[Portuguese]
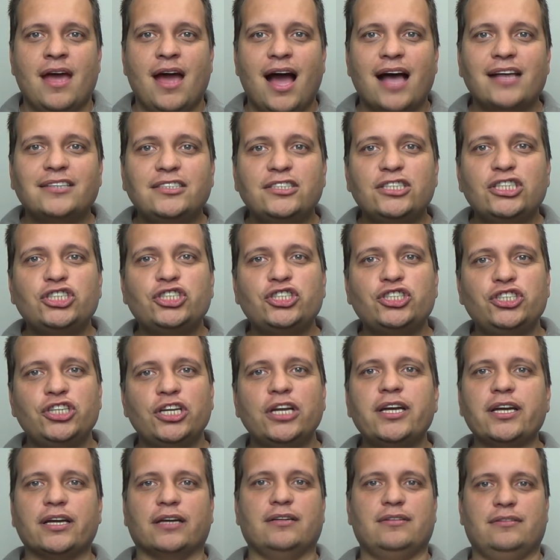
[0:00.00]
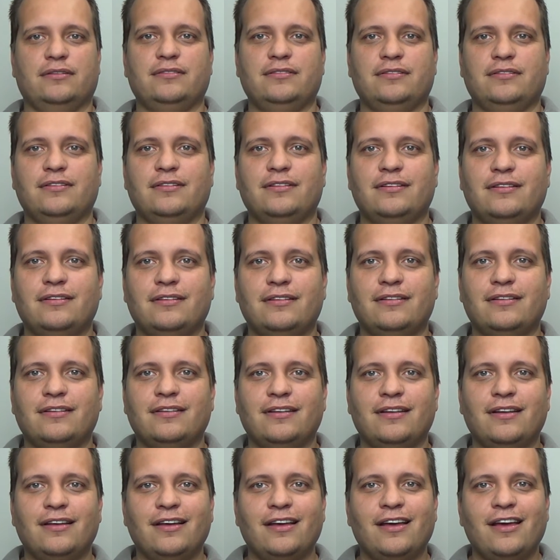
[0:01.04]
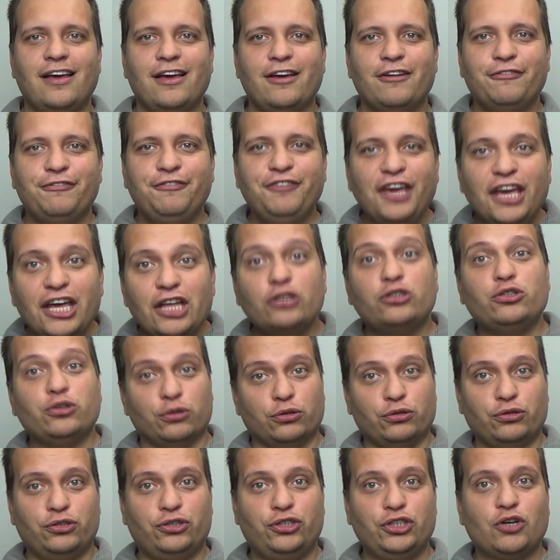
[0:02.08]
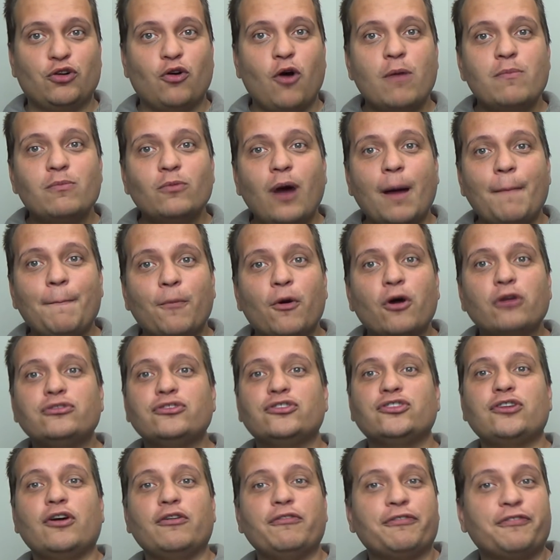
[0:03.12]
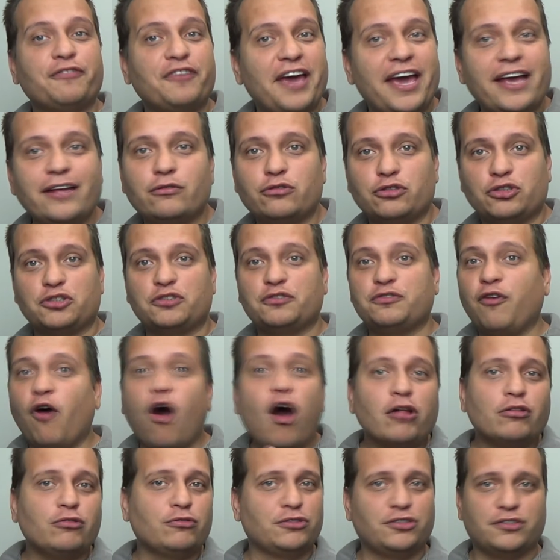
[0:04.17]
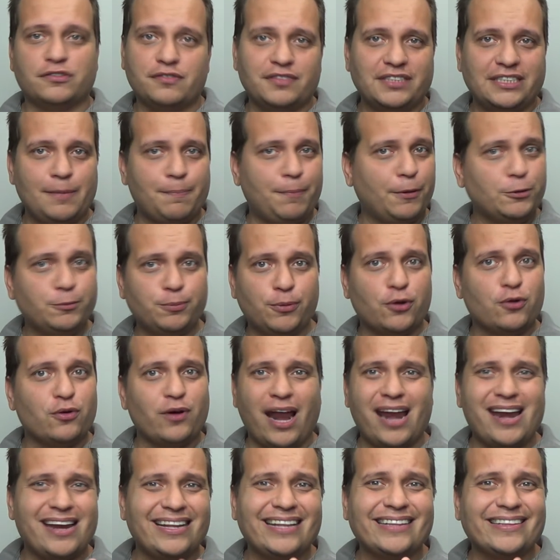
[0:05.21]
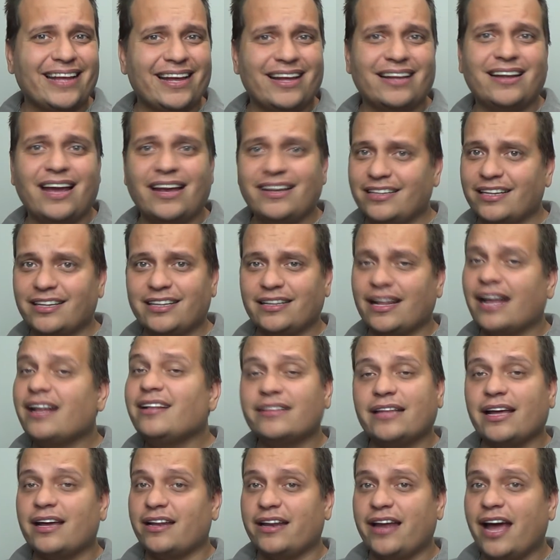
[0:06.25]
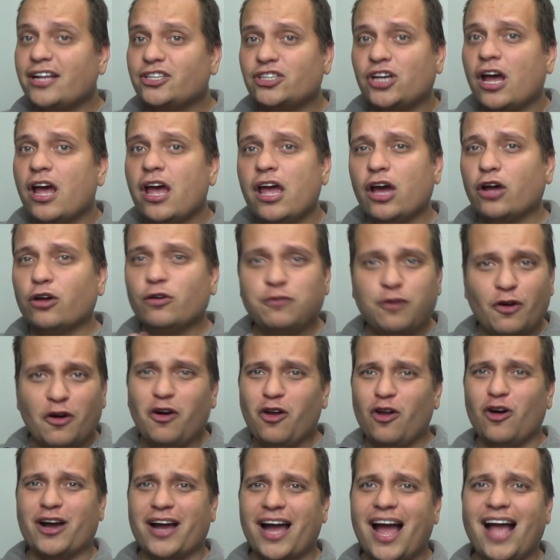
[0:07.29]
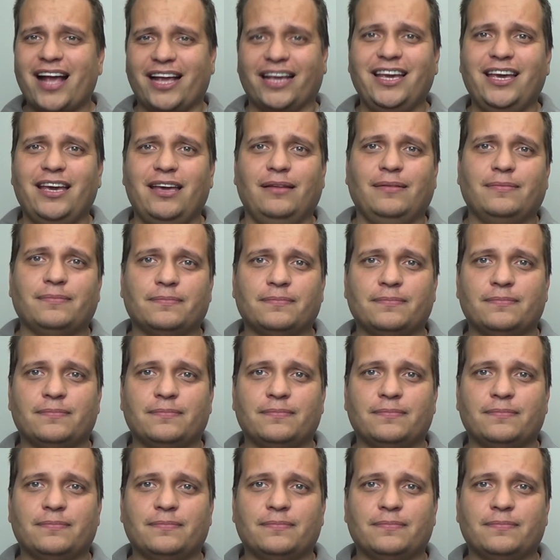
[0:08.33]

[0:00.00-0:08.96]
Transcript: Assistir vídeos de como abortos são feitos, fotos que você pode procurar na, inter na internet, eu não vou colocar aqui.